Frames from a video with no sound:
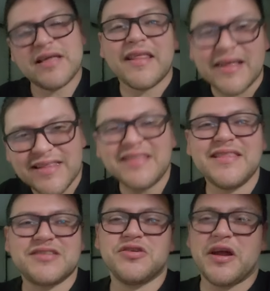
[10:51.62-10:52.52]
Tarda
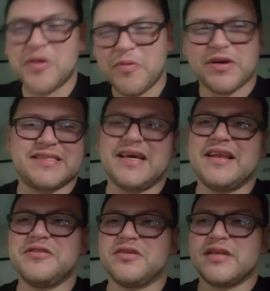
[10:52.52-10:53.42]
tantas horas no porque sea
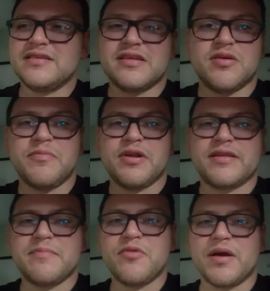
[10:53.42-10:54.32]
lento el tren, sino por el
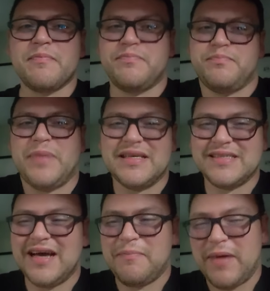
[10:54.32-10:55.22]
tiempo que
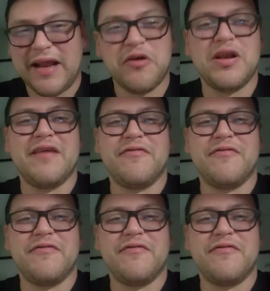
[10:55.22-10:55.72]
pasa parado en la